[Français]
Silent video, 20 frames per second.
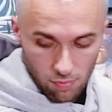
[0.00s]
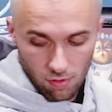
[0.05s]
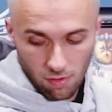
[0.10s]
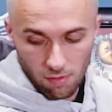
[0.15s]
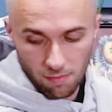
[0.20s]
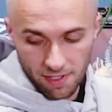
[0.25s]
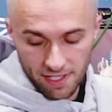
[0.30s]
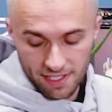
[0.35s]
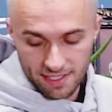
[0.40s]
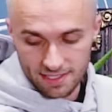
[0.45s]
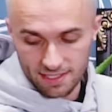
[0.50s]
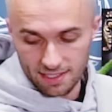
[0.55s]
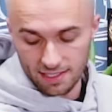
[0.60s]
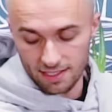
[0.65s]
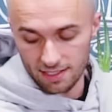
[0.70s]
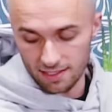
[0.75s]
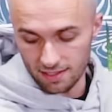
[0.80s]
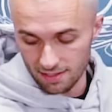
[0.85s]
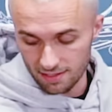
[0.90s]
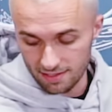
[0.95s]
Bon mec,
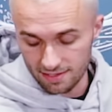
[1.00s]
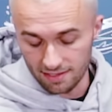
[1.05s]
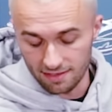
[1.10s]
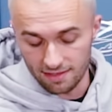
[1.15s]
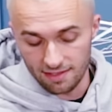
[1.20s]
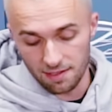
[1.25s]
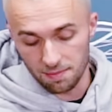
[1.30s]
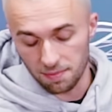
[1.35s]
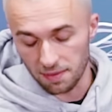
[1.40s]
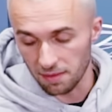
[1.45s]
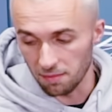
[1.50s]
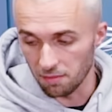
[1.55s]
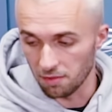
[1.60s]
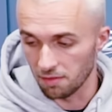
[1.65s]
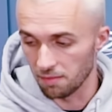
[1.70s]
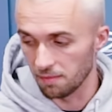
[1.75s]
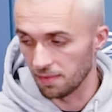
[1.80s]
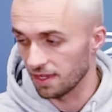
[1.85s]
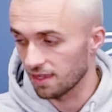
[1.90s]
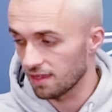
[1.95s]
c'est
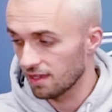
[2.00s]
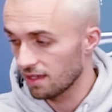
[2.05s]
déprimant mec.